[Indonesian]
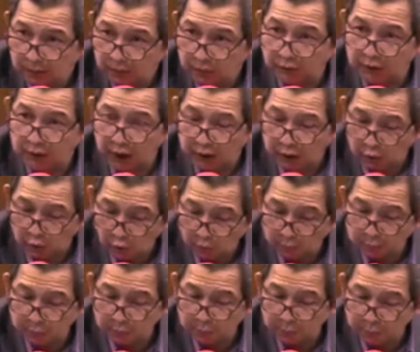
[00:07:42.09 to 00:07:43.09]
jika
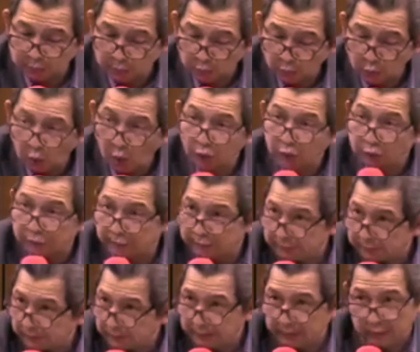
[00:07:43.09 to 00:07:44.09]
engkau betul-betul
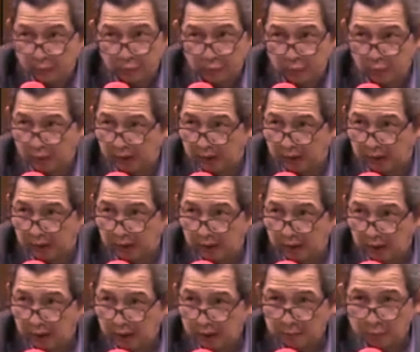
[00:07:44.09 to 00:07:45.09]
konsisten ikut Tuhan,
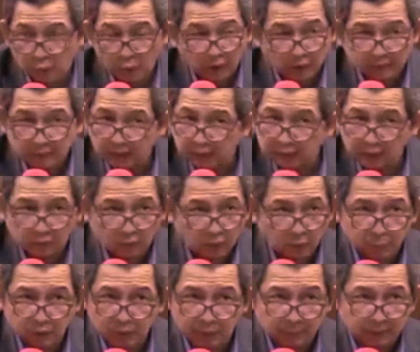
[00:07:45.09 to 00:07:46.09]
bukan saja saudara
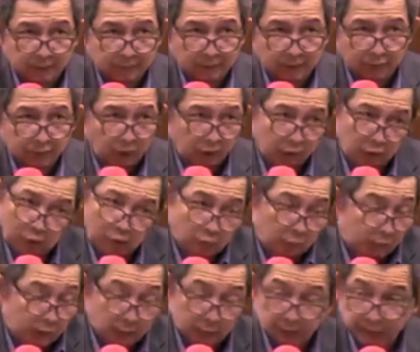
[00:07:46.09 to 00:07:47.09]
punya masalah, saudara
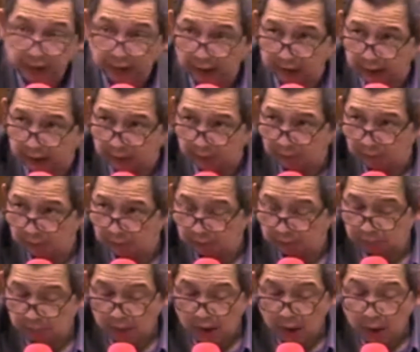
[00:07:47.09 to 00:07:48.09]
punya penyakit.
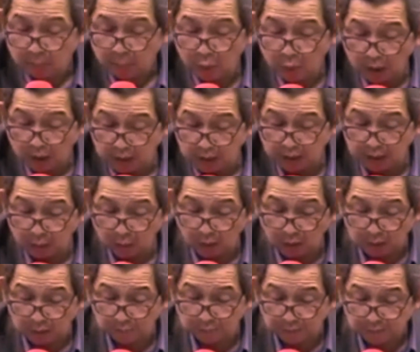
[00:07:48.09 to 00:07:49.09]
Bukan di
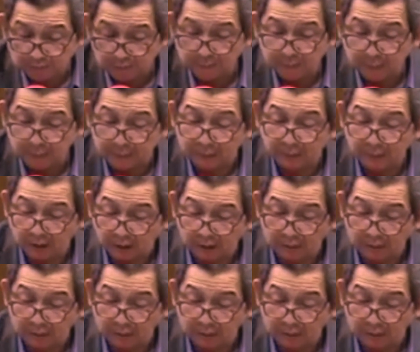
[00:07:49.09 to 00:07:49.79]
keluaran pasal 14.